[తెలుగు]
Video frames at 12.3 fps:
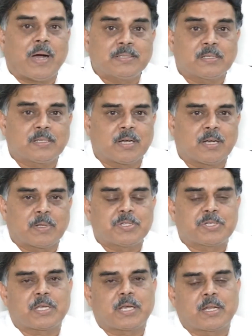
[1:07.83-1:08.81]
బాధ్యతగా మనం
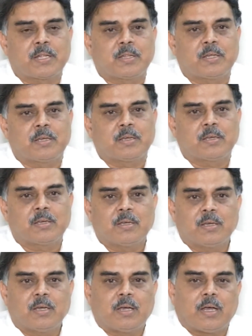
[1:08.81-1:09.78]
చేయాలనేది
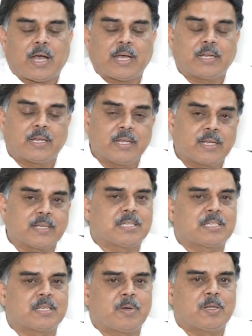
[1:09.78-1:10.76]
ఆయన అనేక
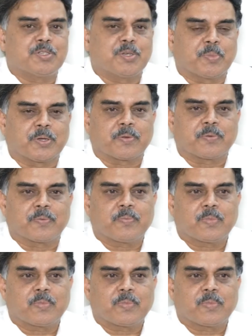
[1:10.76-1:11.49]
సందర్భాల్లో చెప్పారు